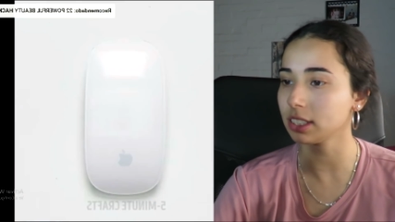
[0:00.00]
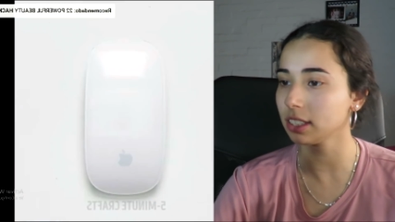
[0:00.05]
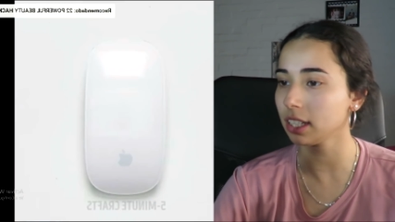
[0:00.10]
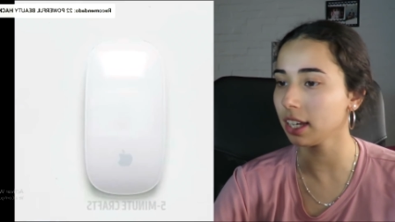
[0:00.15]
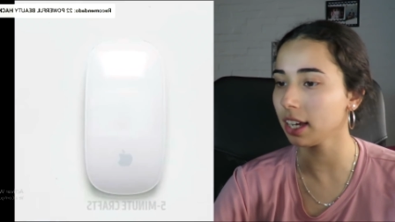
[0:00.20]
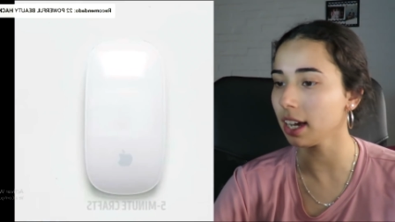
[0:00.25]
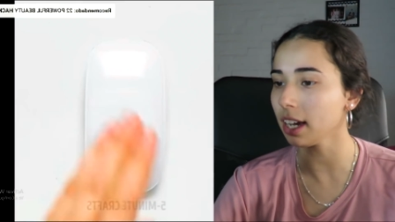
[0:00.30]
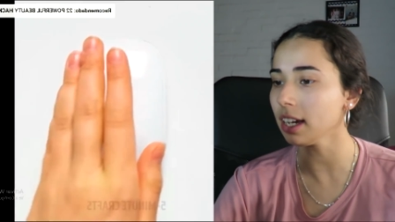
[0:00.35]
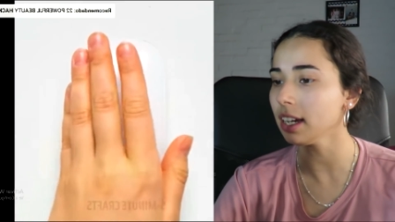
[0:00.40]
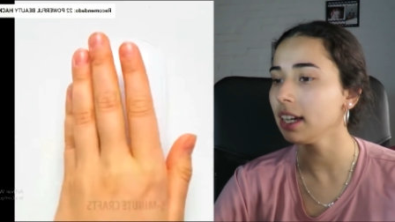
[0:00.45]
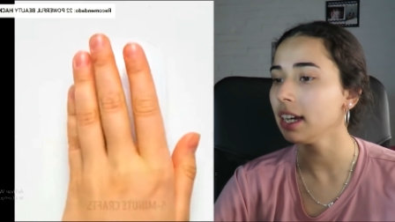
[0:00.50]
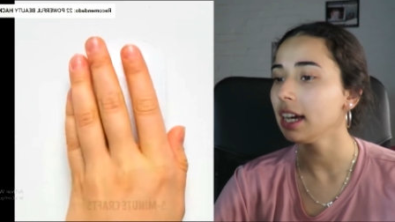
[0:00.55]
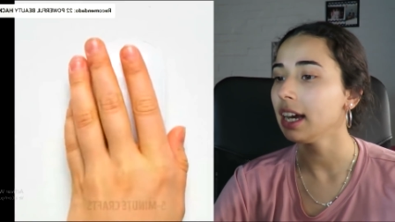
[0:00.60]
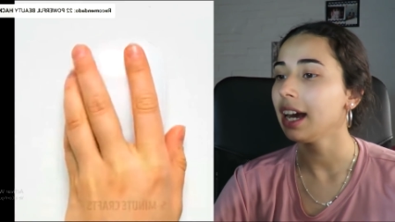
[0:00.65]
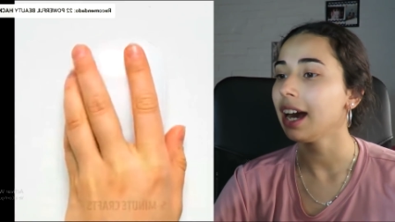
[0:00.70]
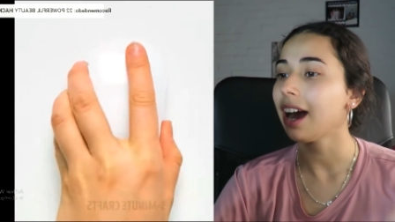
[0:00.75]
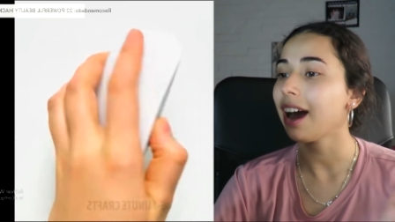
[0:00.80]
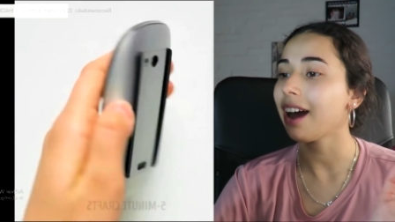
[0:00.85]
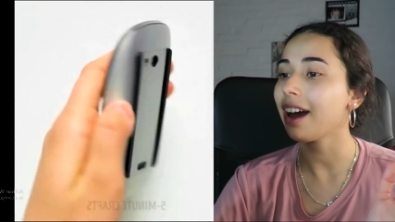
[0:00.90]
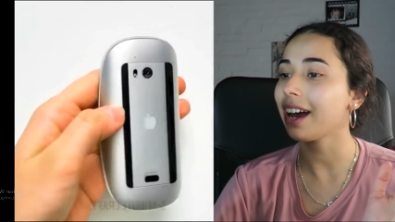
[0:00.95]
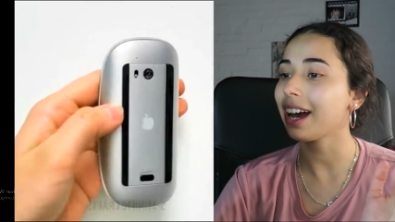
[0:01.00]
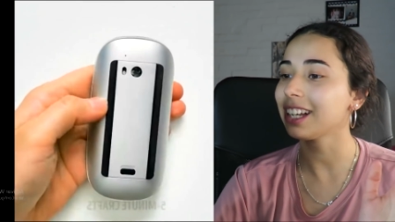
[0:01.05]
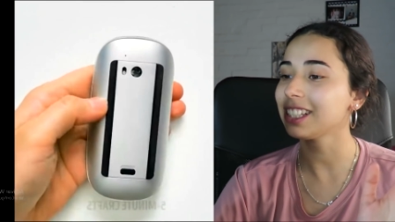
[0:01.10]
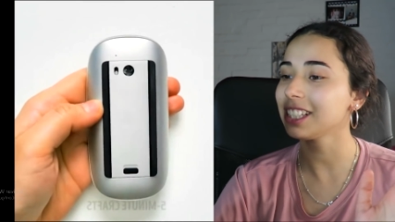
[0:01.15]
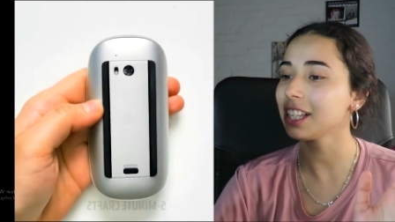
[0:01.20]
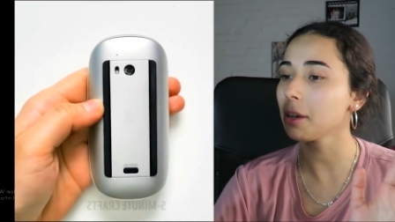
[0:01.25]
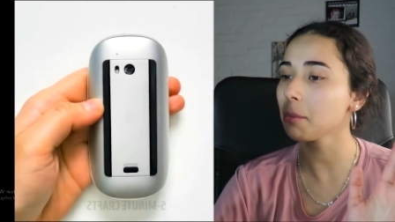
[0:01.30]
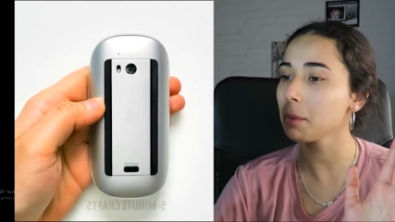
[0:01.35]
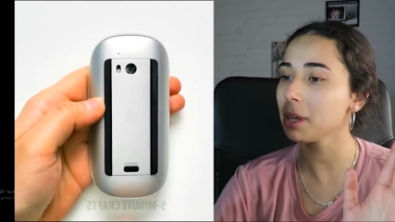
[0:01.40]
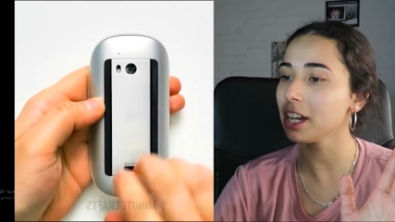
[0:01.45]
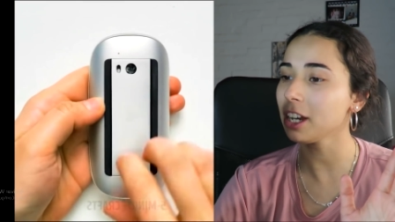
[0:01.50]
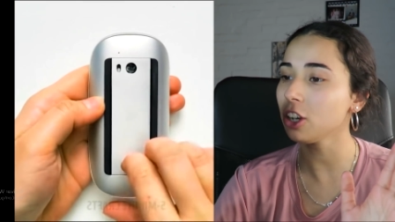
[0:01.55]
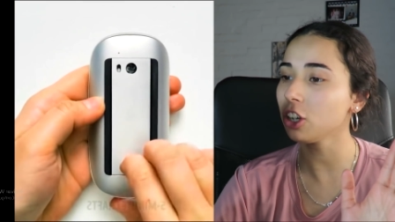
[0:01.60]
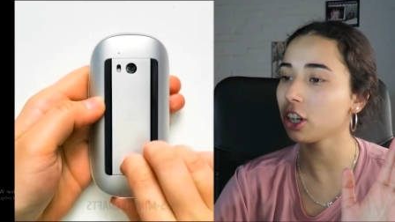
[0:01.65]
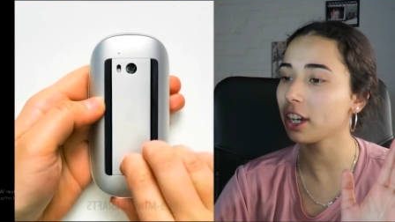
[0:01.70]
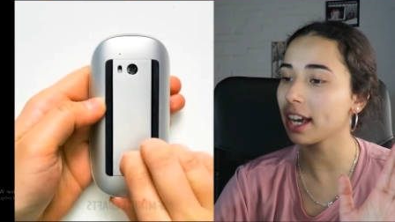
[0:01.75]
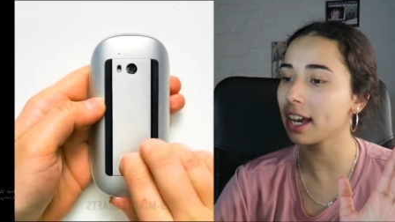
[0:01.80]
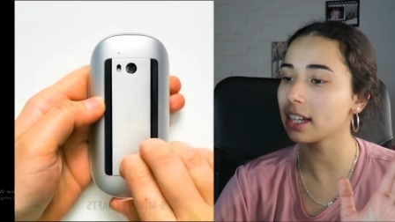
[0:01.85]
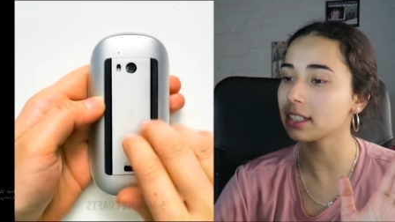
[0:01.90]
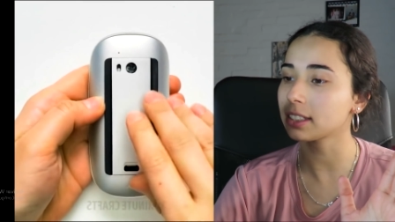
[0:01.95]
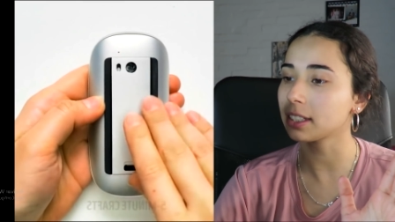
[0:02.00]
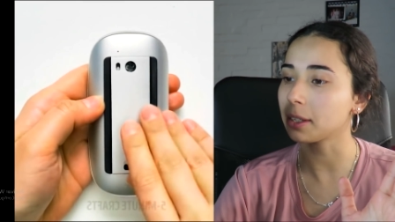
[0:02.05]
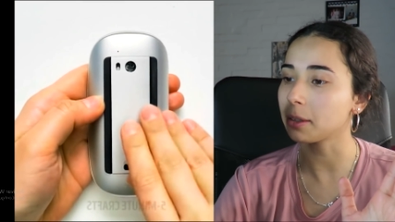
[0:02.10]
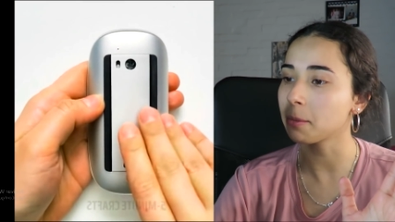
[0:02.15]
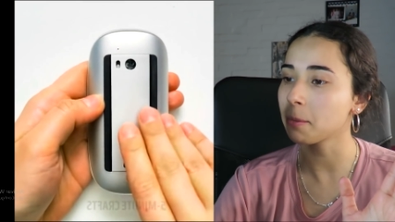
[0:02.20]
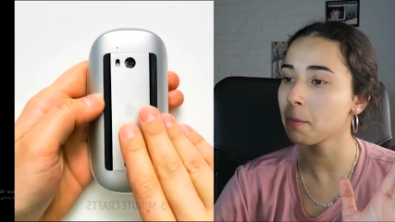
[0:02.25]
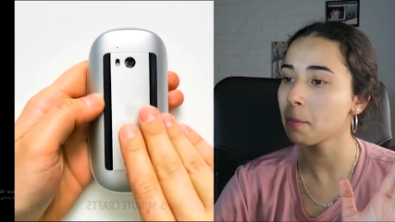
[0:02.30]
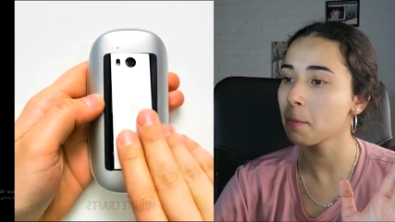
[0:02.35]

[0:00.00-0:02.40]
sea. Así que miren lo que hace.